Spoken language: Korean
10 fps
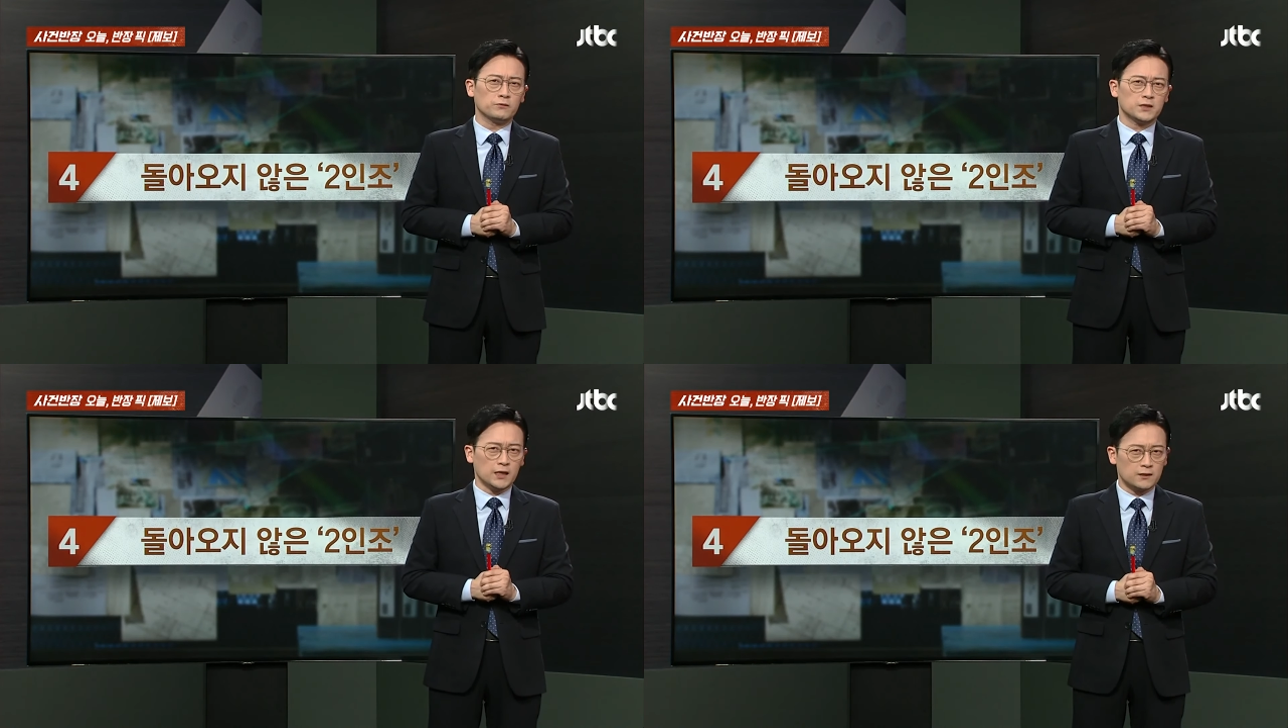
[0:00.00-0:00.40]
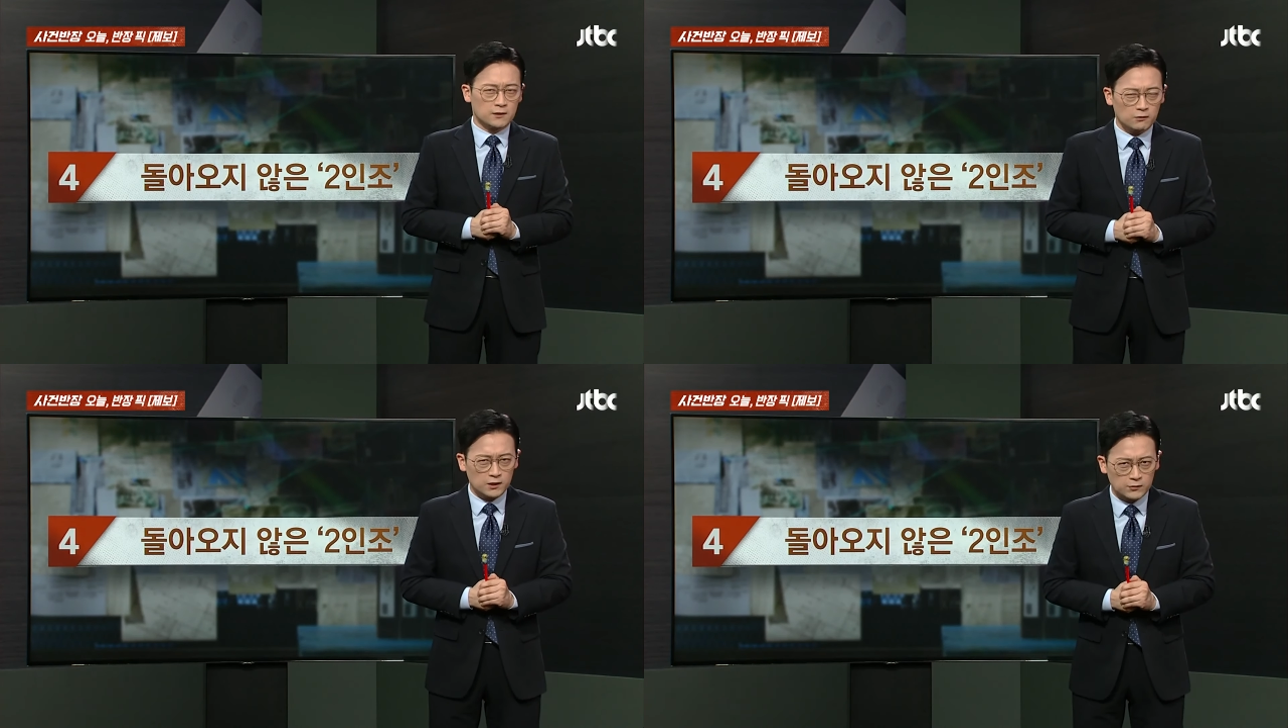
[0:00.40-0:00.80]
자,
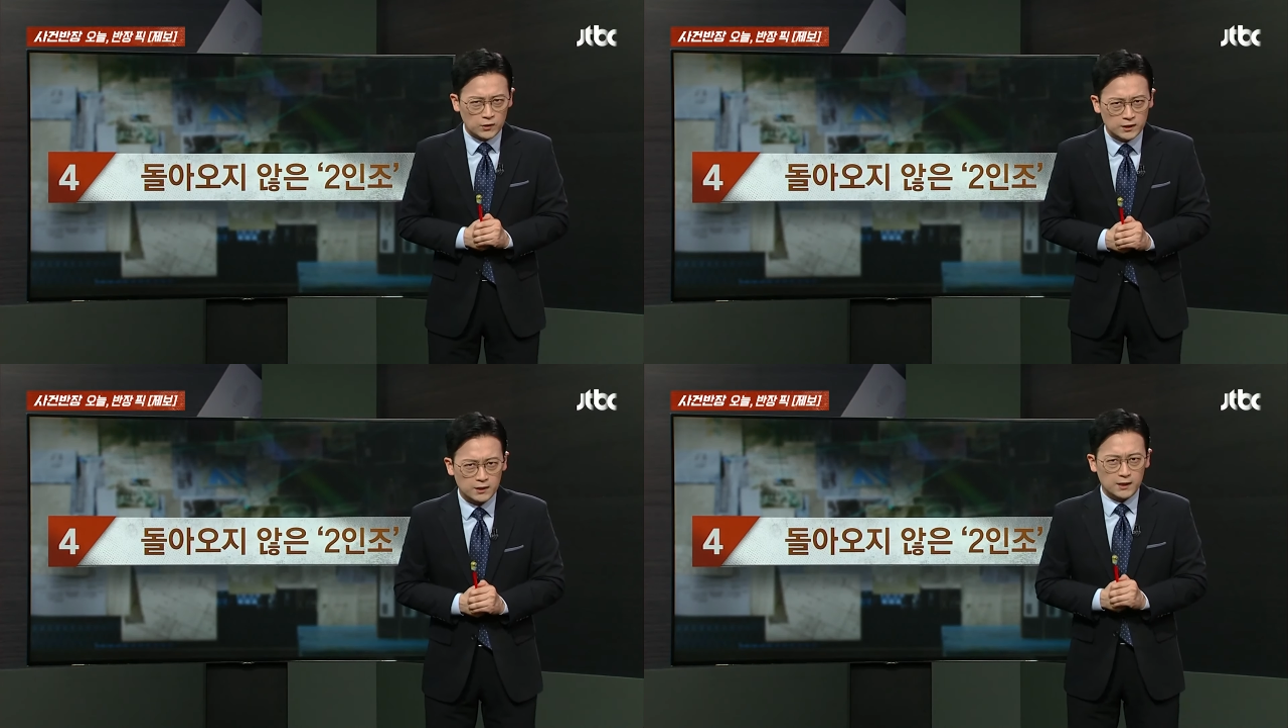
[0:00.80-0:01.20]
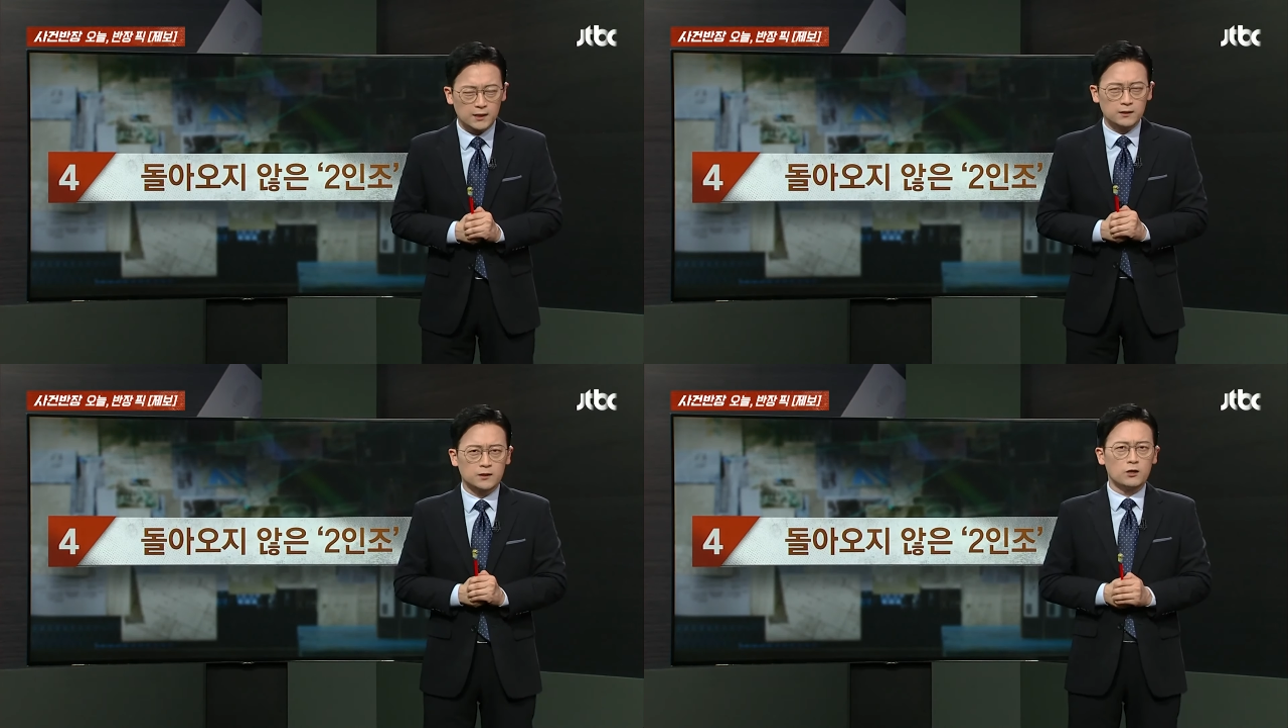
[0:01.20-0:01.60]
그렇게
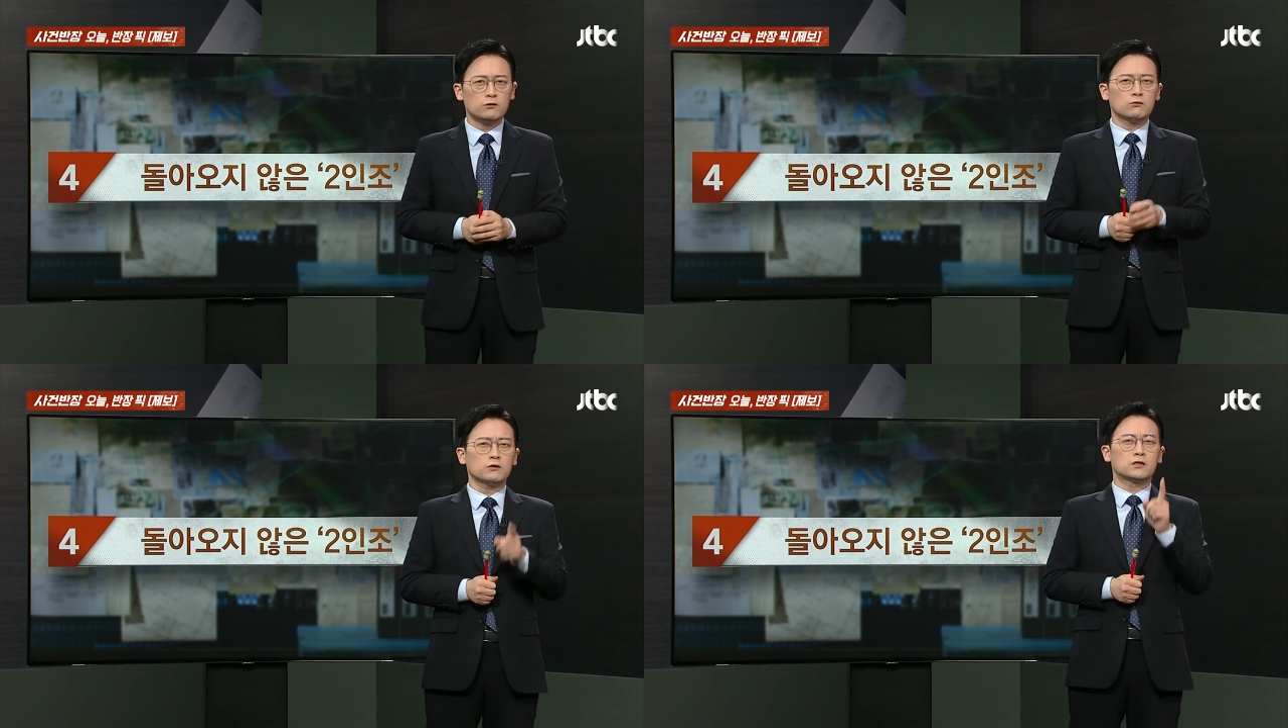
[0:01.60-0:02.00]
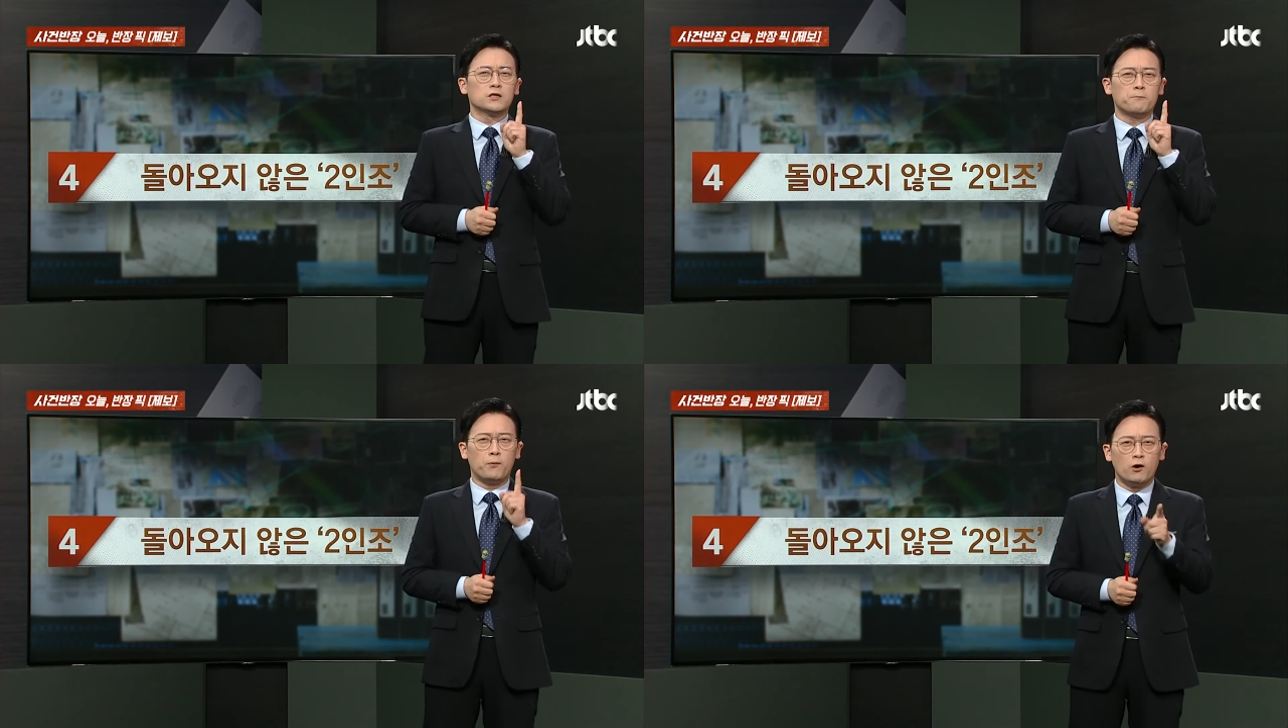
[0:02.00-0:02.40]
되니까 결국
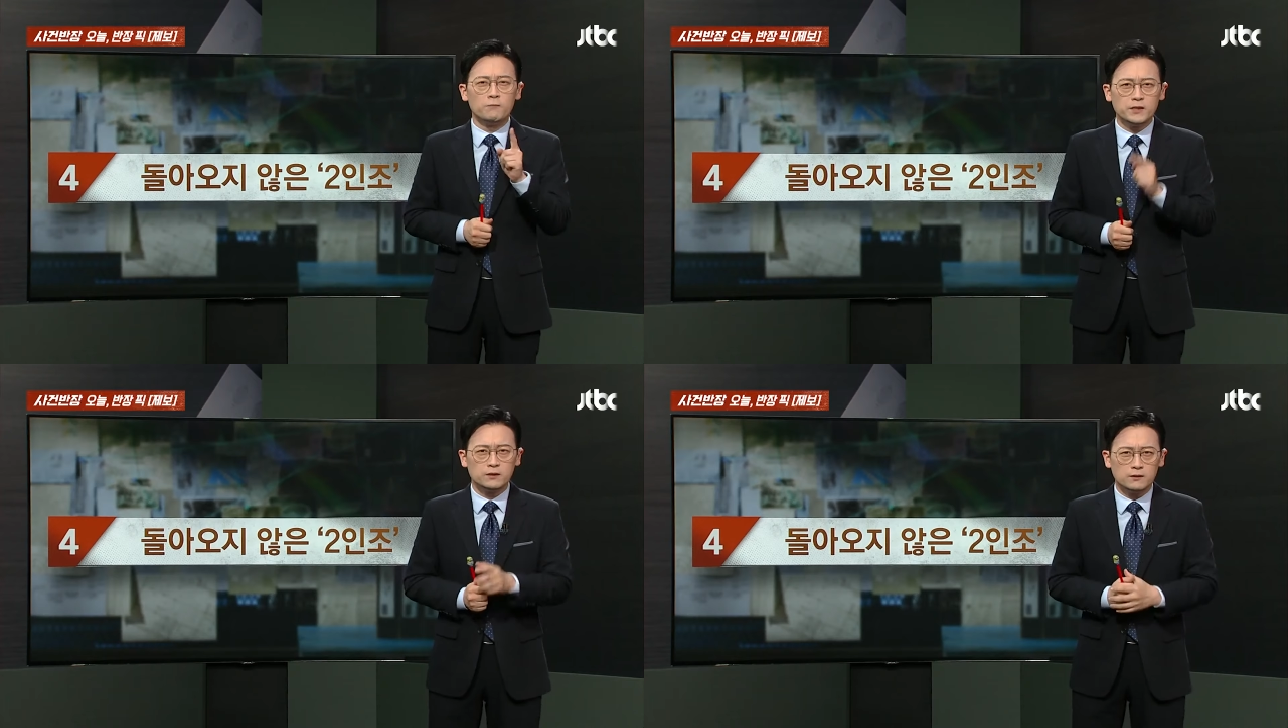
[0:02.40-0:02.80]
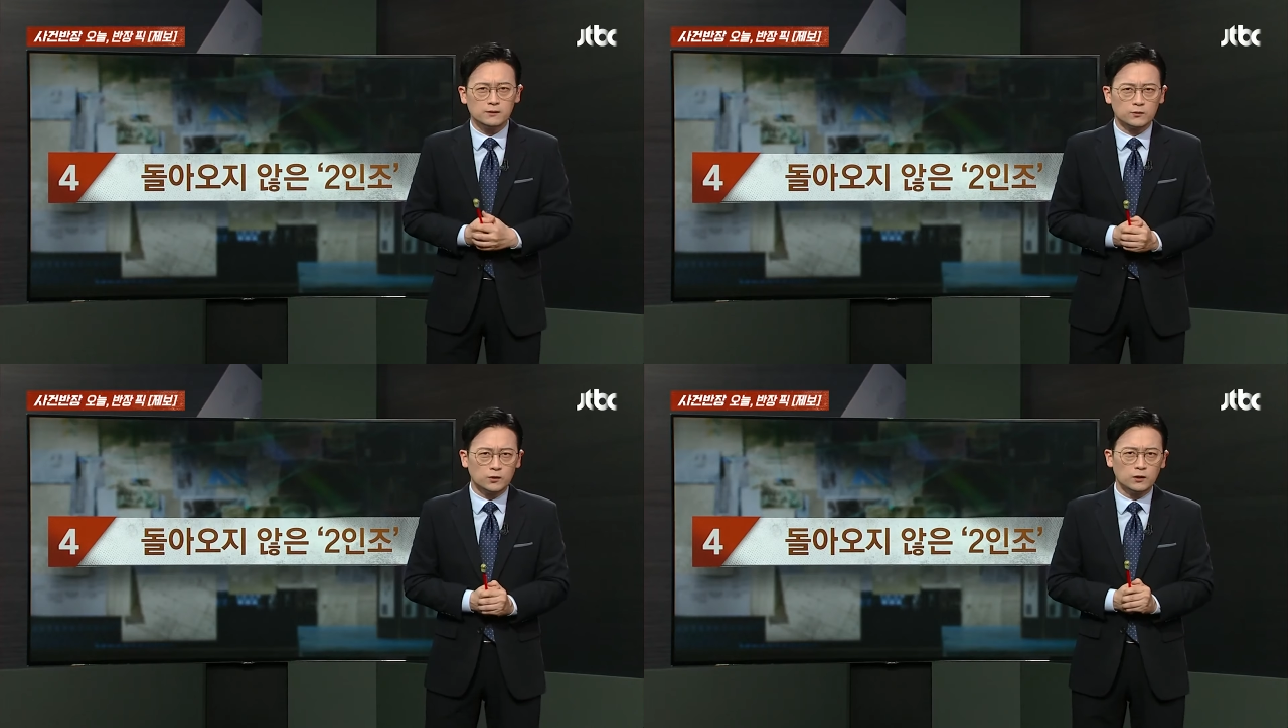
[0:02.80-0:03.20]
그
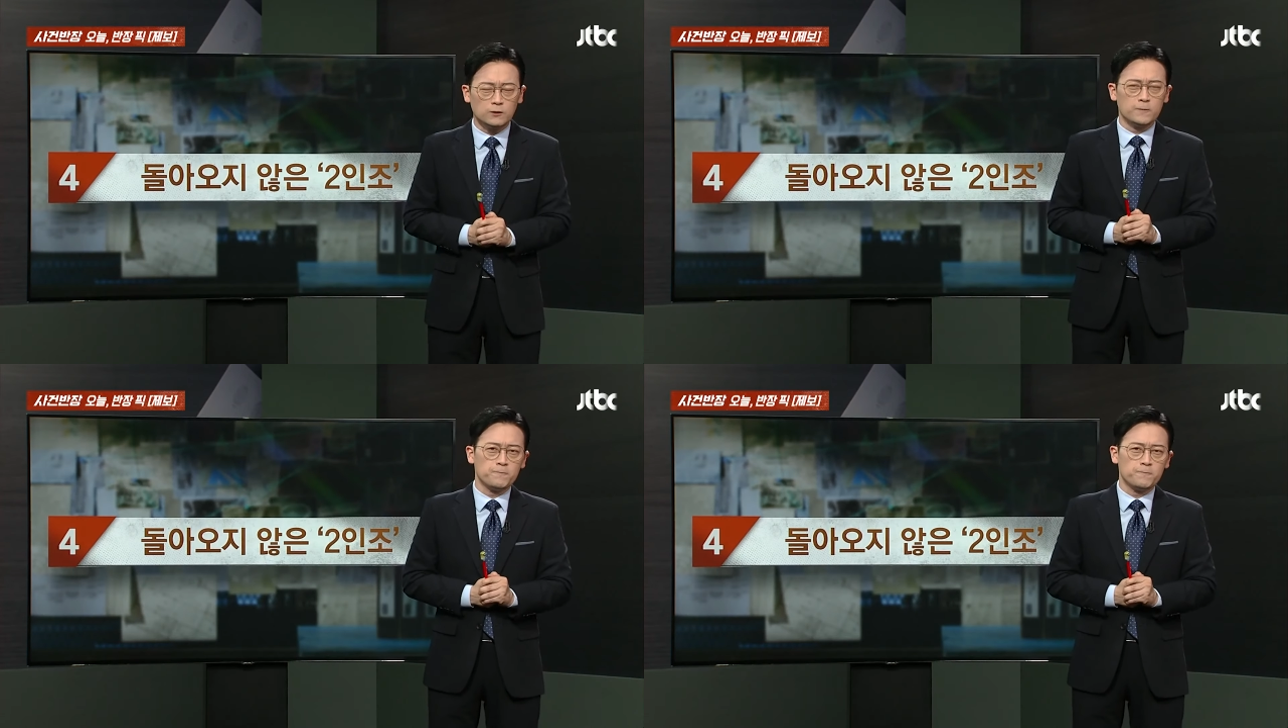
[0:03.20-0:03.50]
범인들도